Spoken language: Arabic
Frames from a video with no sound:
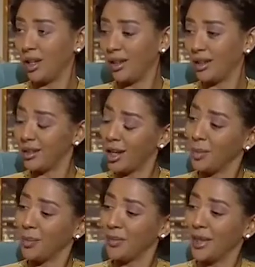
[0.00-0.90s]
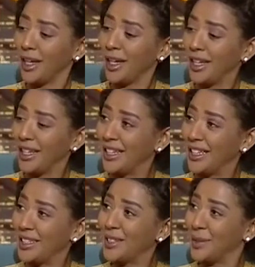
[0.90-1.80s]
عادي طيب. تعودت على الاجواء
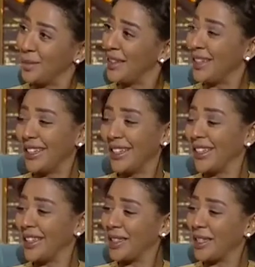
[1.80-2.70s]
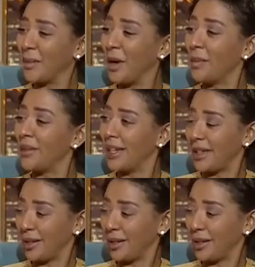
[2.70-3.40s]
هذه جميل انها جميل طيب ابدا